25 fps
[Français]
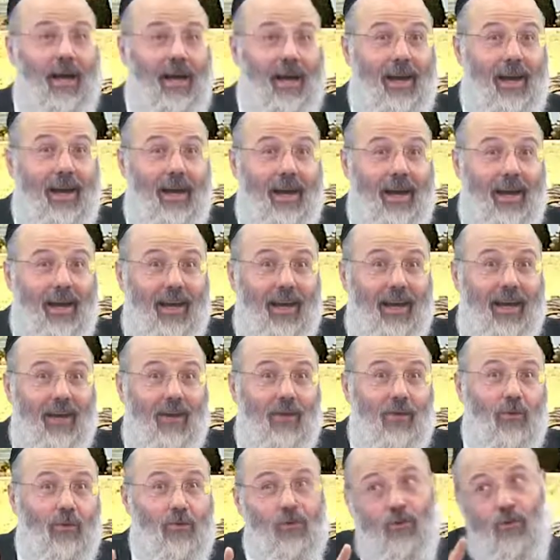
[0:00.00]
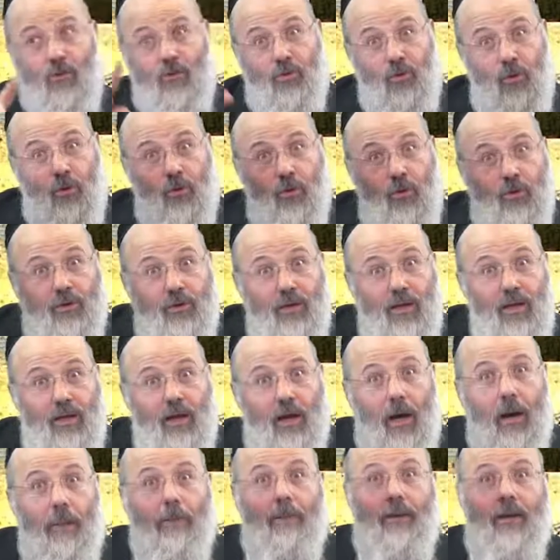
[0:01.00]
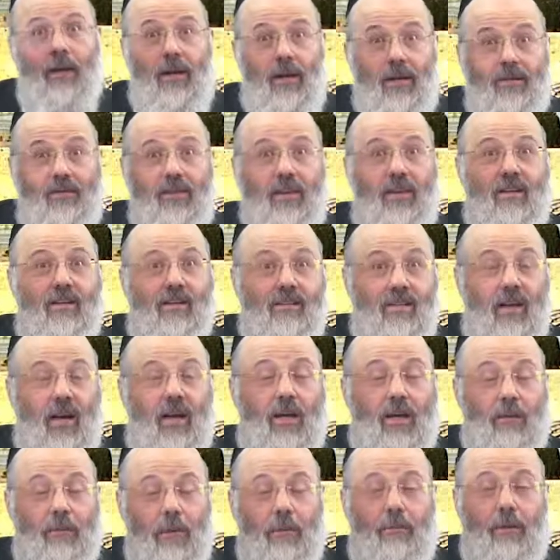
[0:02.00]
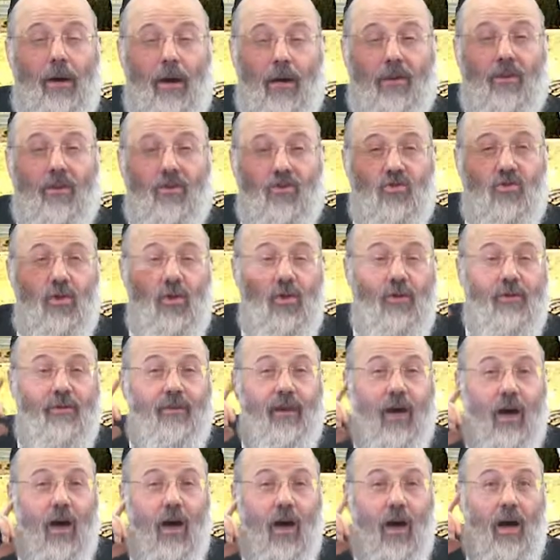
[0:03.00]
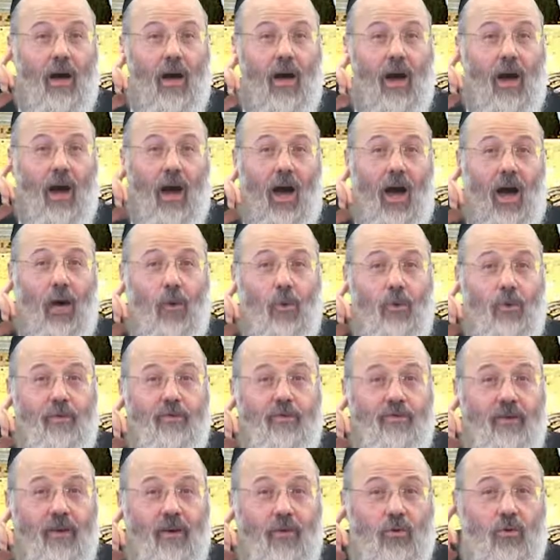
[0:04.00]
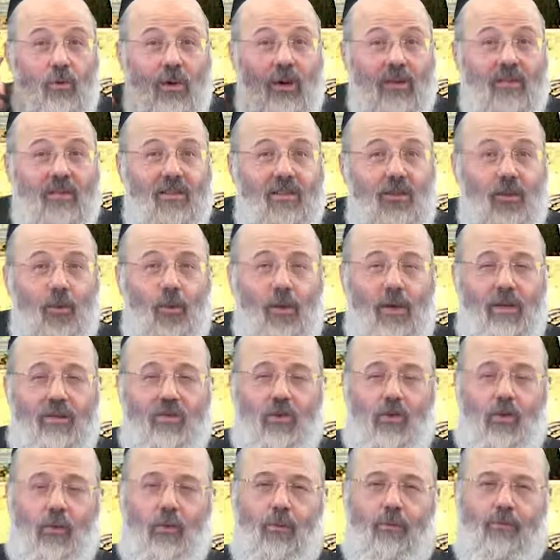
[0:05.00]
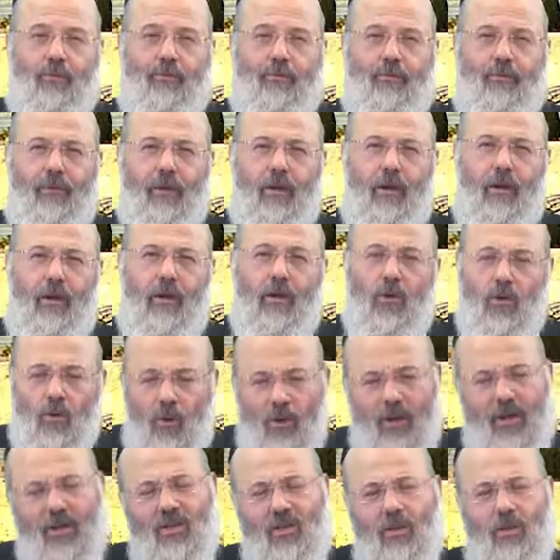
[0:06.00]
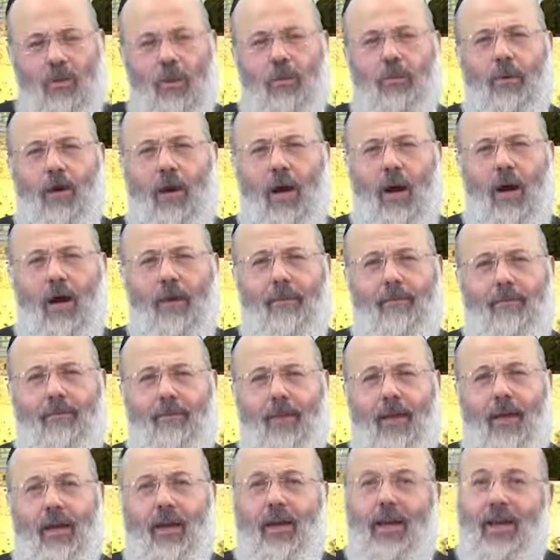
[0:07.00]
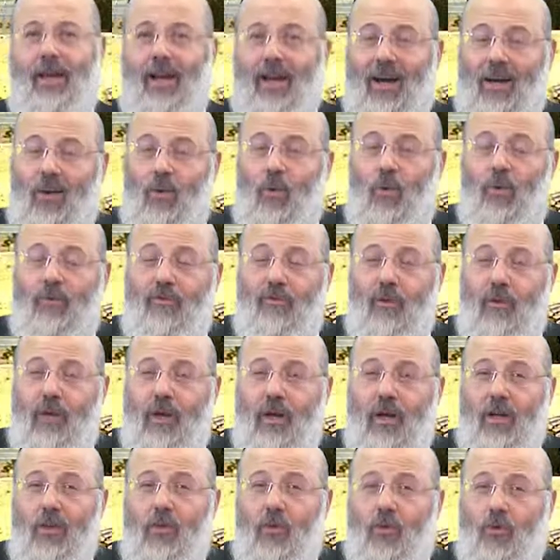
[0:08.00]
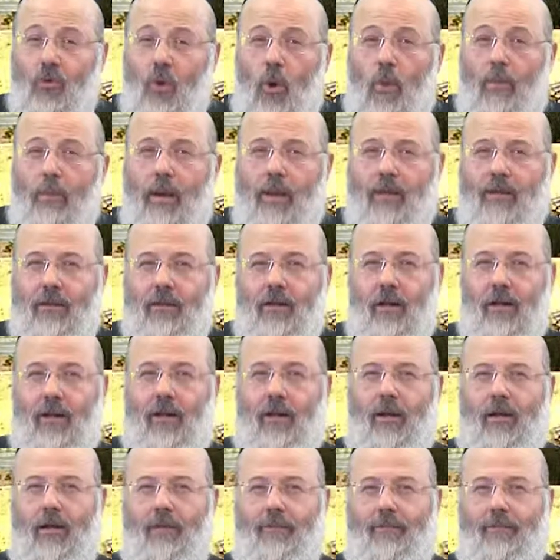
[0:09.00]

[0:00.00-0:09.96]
Et de son côté, Rabbi Levi Yitzhak Miberditchov a eu vent de la situation. Donc à ce moment-là, il a convoqué notre Mandel.